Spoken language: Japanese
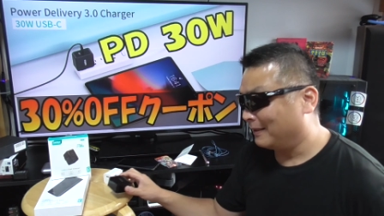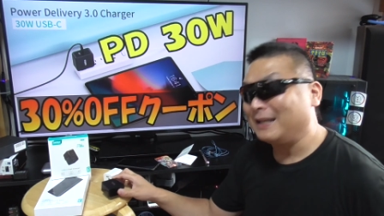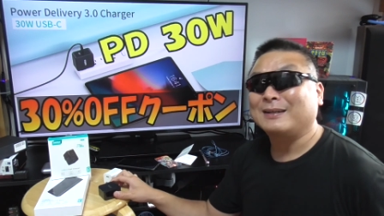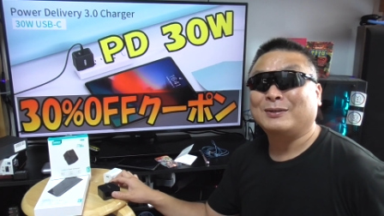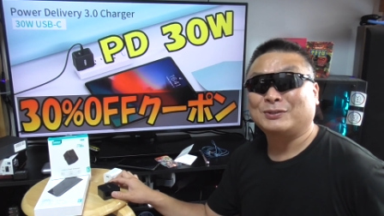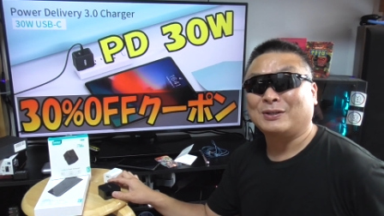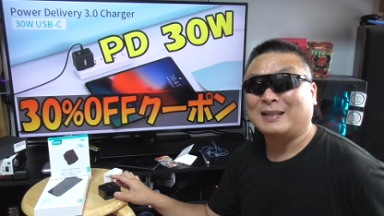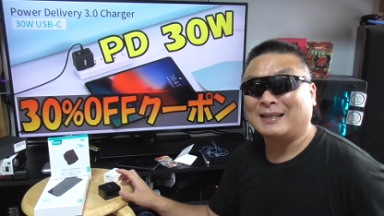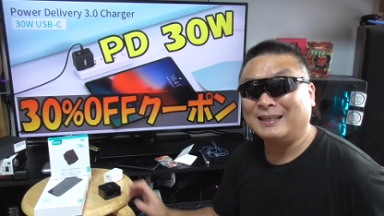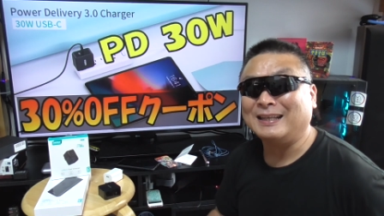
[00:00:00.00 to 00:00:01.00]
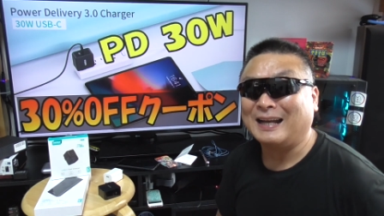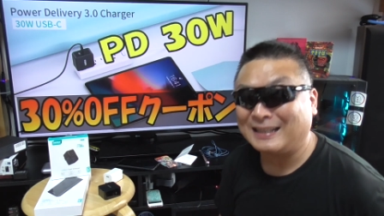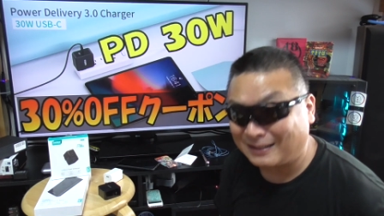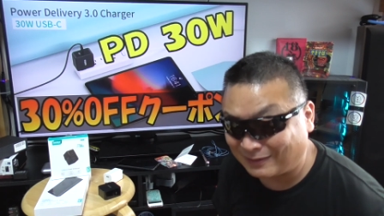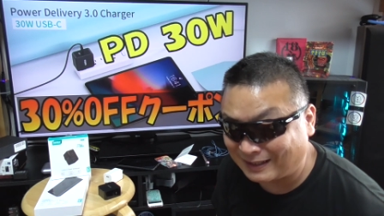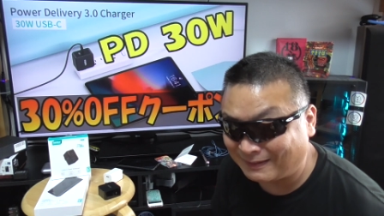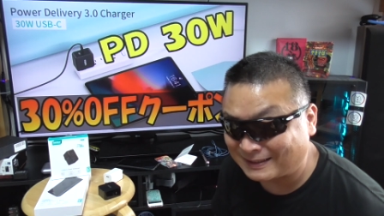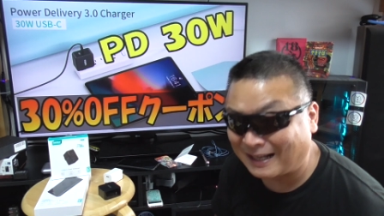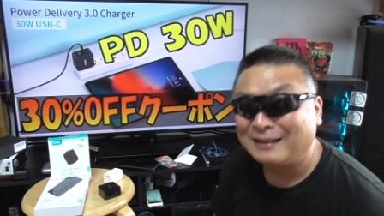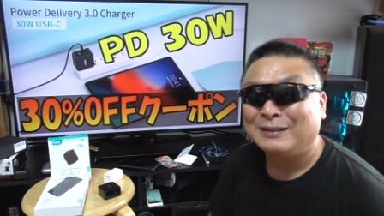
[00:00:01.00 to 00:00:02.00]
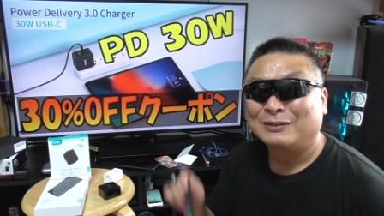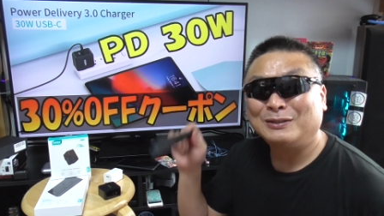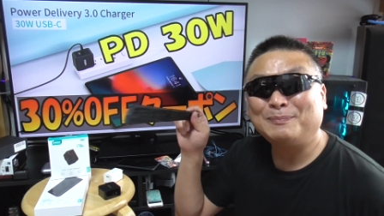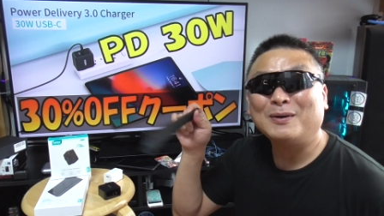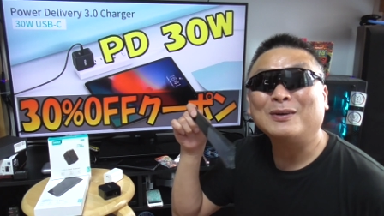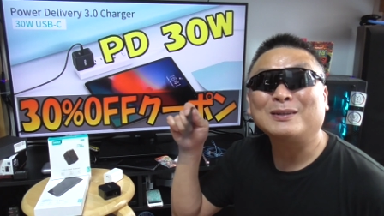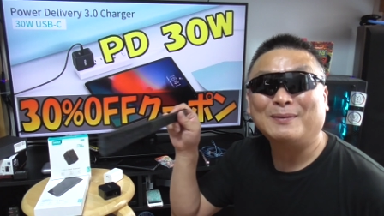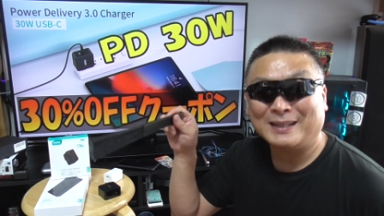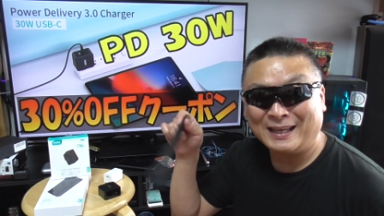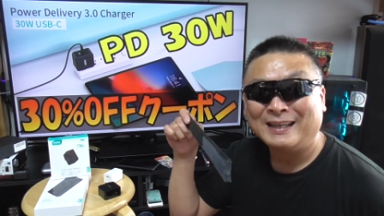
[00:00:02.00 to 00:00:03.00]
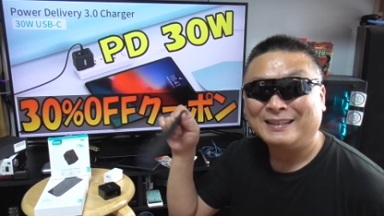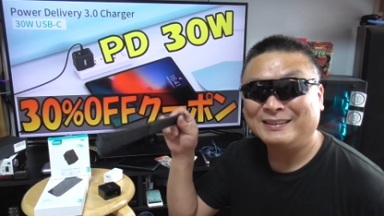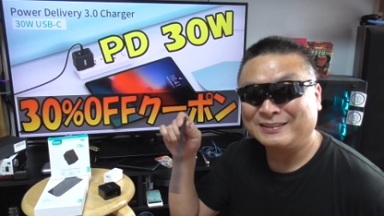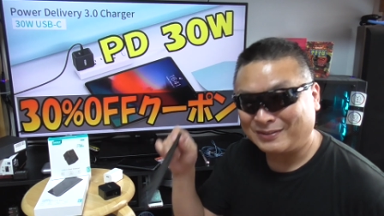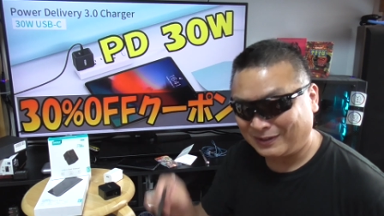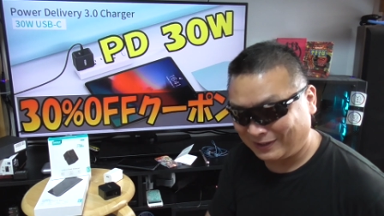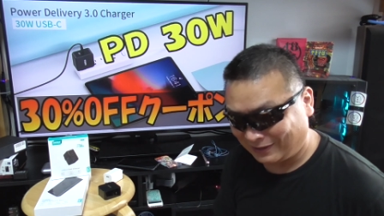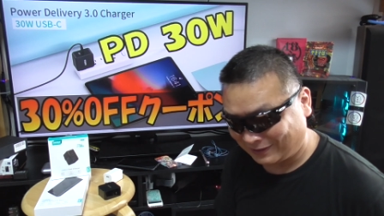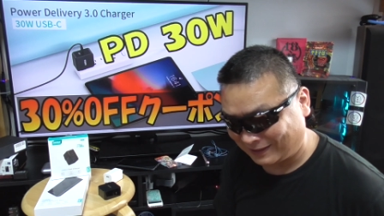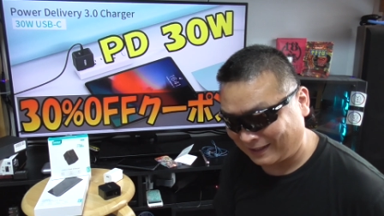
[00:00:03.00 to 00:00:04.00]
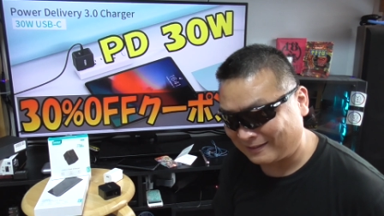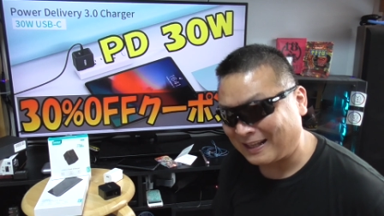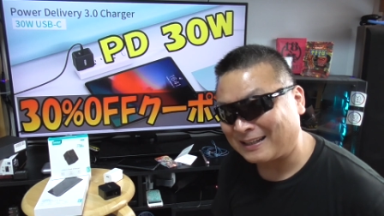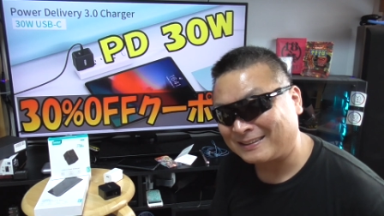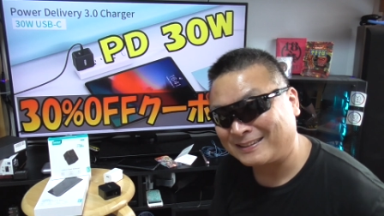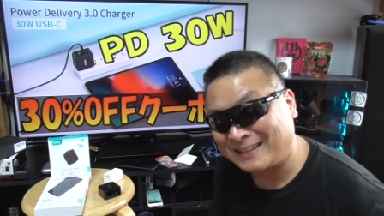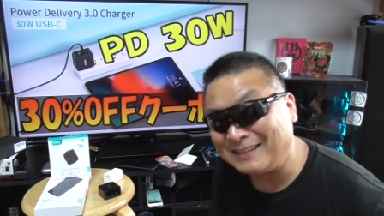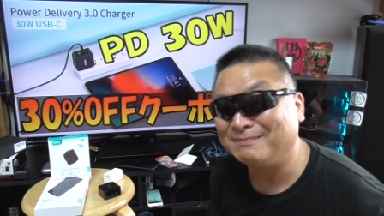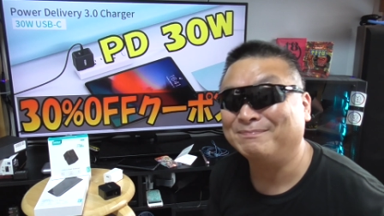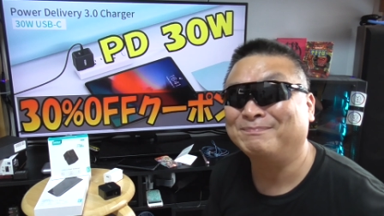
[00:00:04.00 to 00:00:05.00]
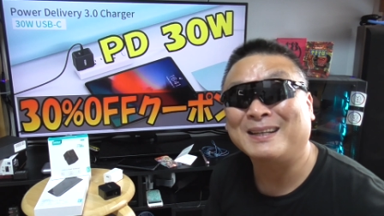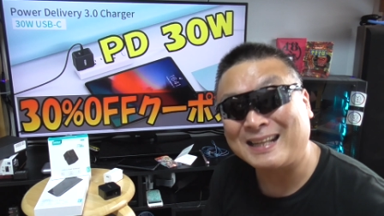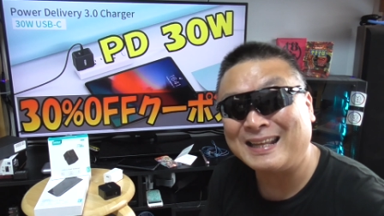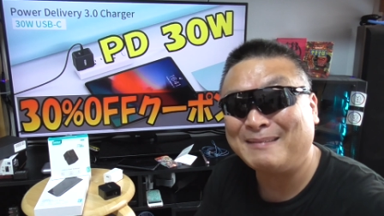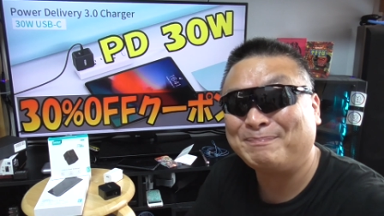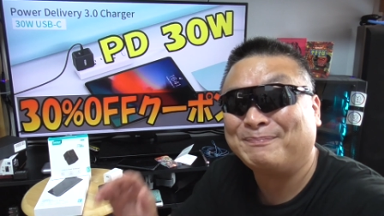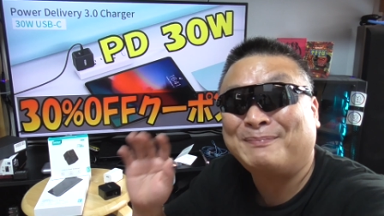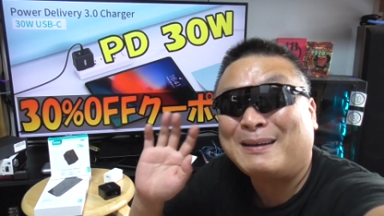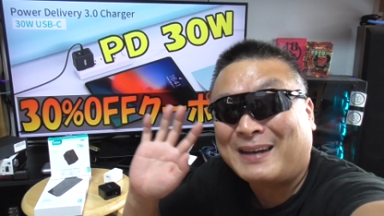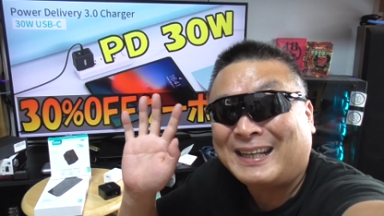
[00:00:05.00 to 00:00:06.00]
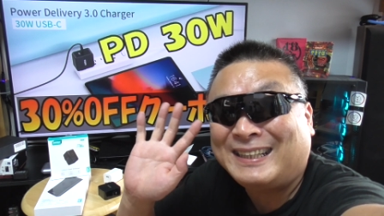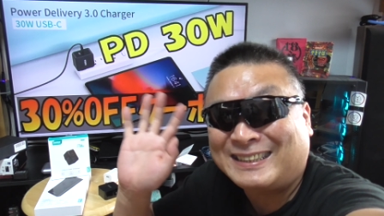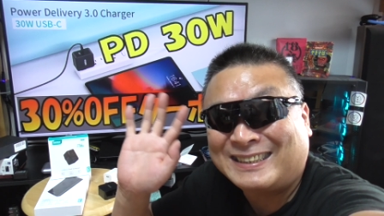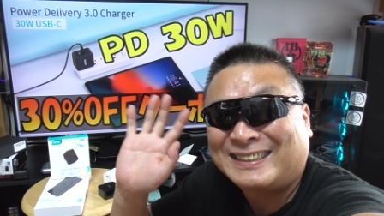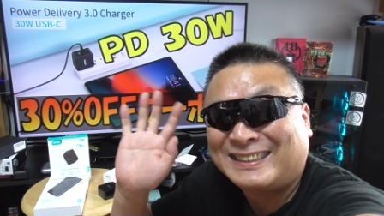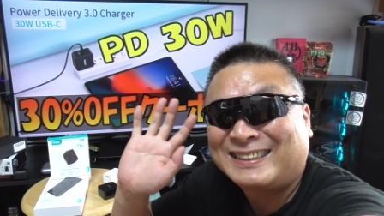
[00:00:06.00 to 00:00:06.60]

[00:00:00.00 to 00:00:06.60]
までご視聴いただきありがとうございましたクーポンコードもね有効利用してくださいまたねバイバイ